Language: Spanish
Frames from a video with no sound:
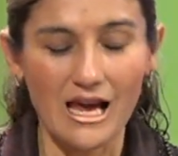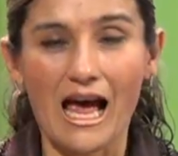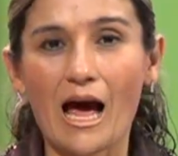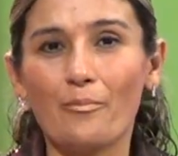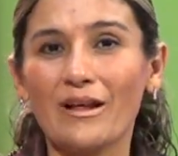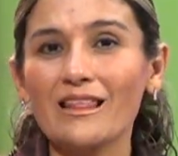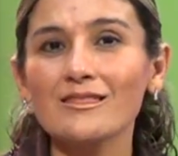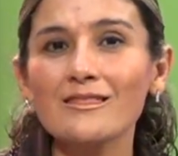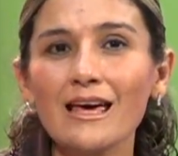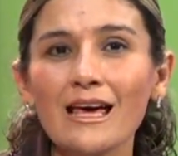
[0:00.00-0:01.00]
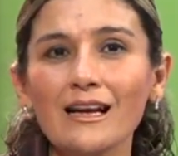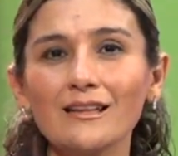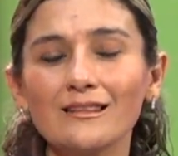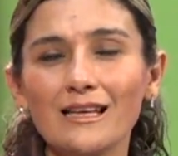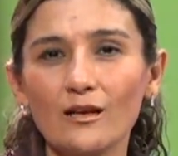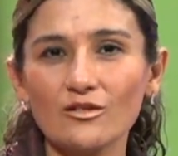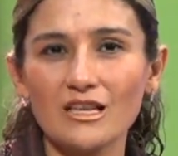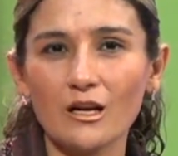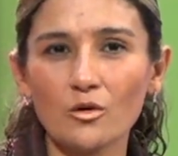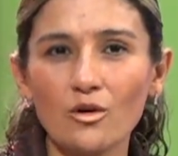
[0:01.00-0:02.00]
aprender de los
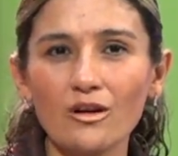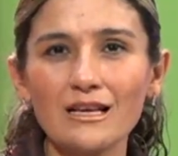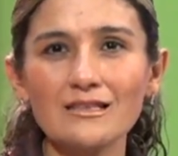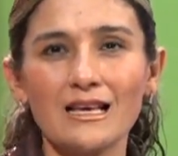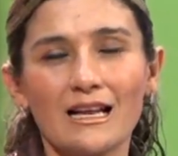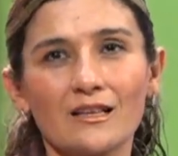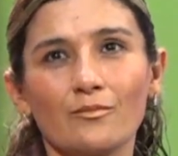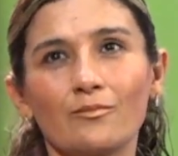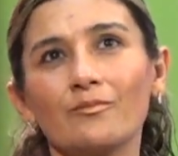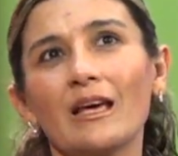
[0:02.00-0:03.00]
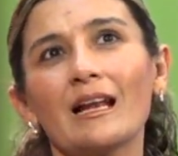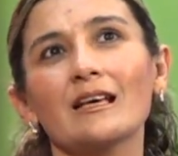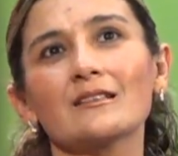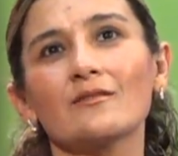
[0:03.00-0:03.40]
errores, de las, de las